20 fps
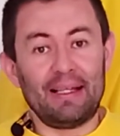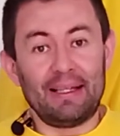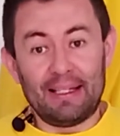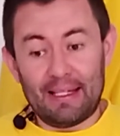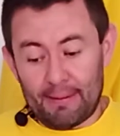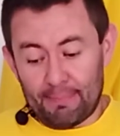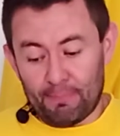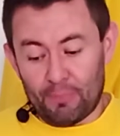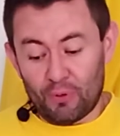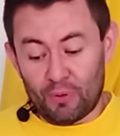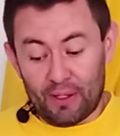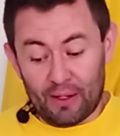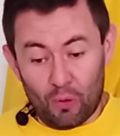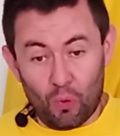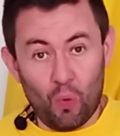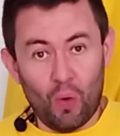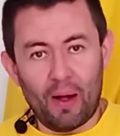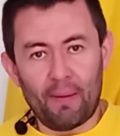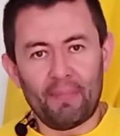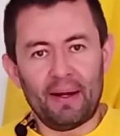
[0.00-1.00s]
tipo de
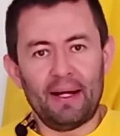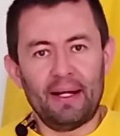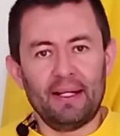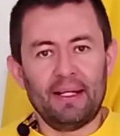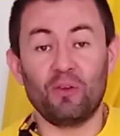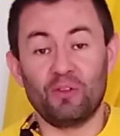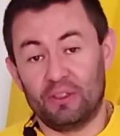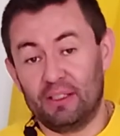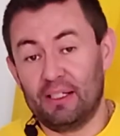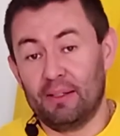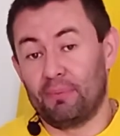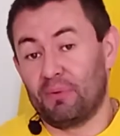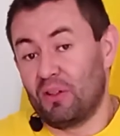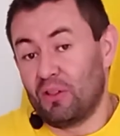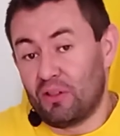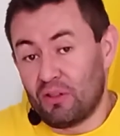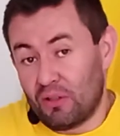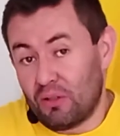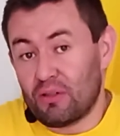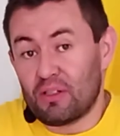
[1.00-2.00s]
guama o si de
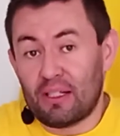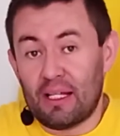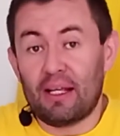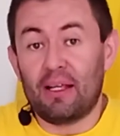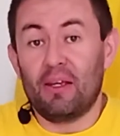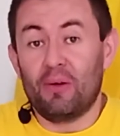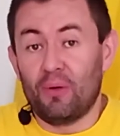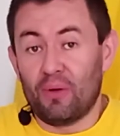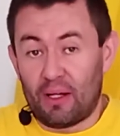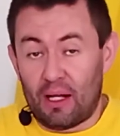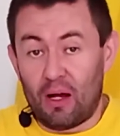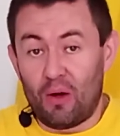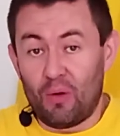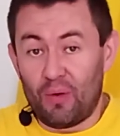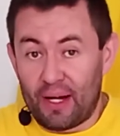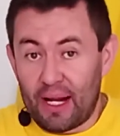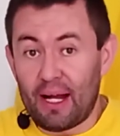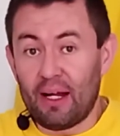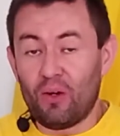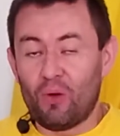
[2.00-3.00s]
pronto yo esté equivocado
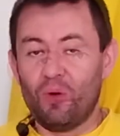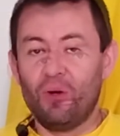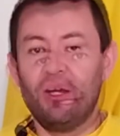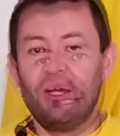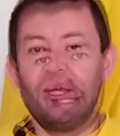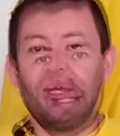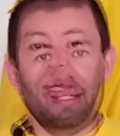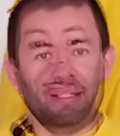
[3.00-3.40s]
en algo,